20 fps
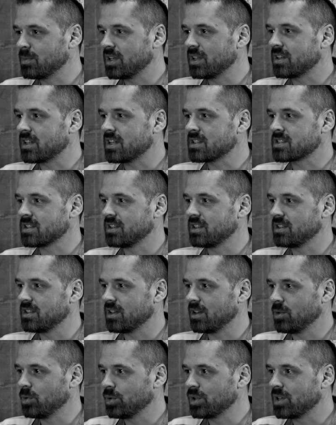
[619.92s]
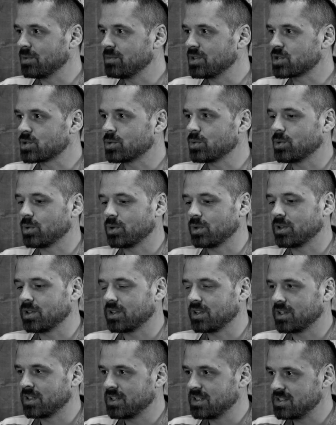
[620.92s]
были разные диалоги между
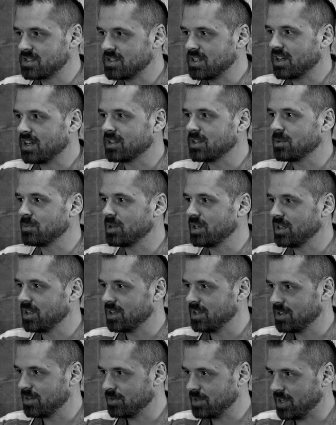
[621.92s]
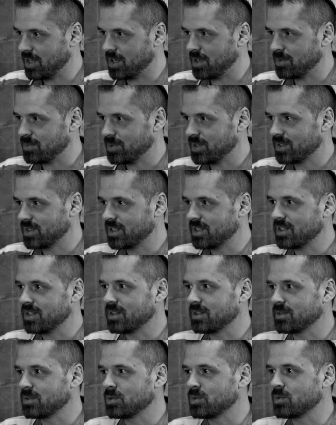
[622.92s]
христианами и евреями,
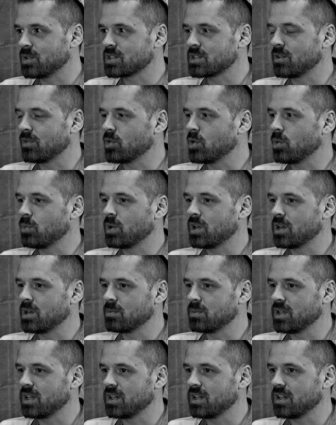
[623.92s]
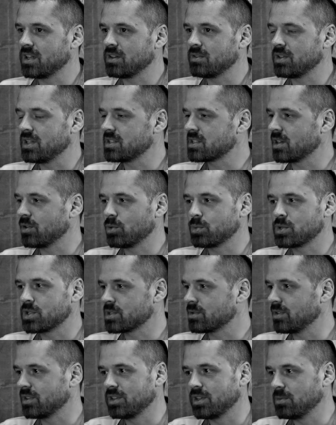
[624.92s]
да, да но в основном как бы еврейское
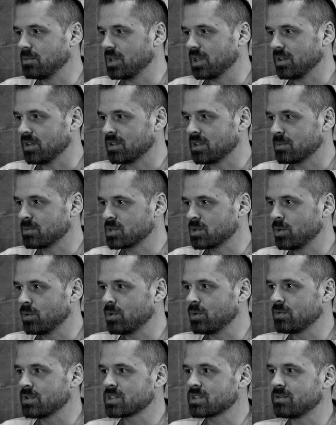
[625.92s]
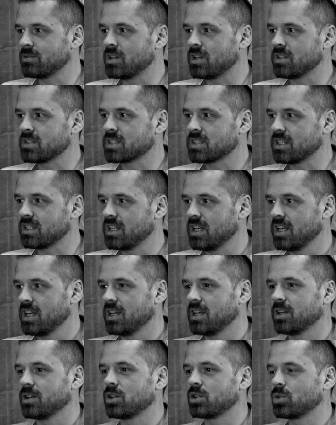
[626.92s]
общество не не имело. Там слово вызывался
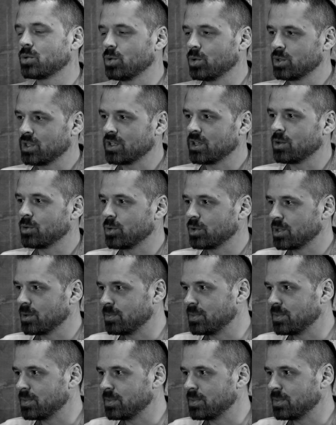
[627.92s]
кто-то, какой-то